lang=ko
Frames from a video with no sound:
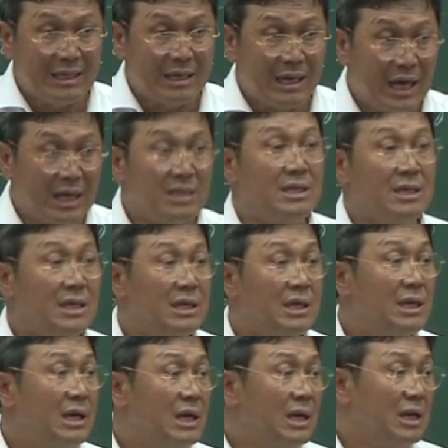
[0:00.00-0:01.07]
까지
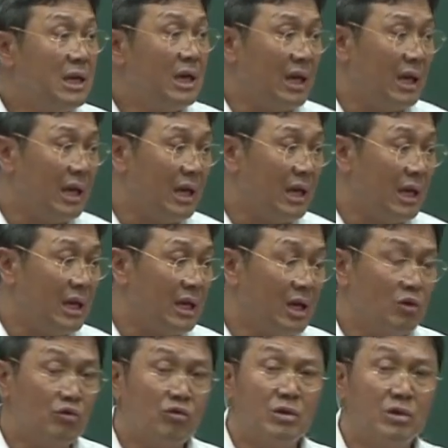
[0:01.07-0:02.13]
예,
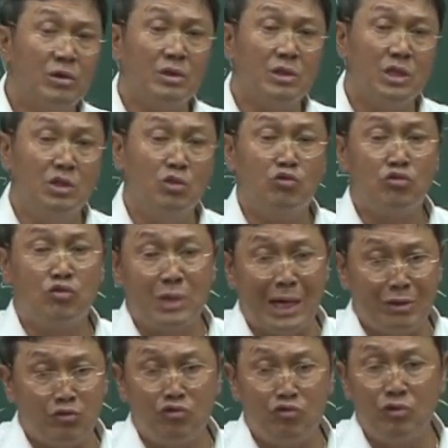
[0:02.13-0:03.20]
결국은
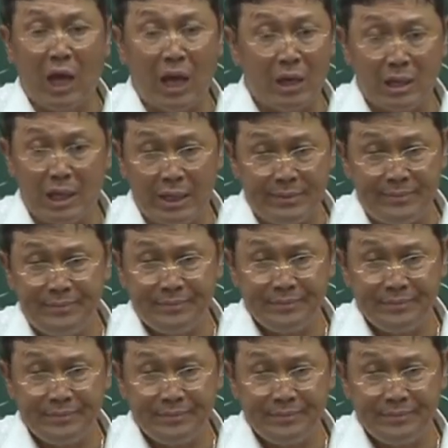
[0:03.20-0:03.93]
진수상충에 의한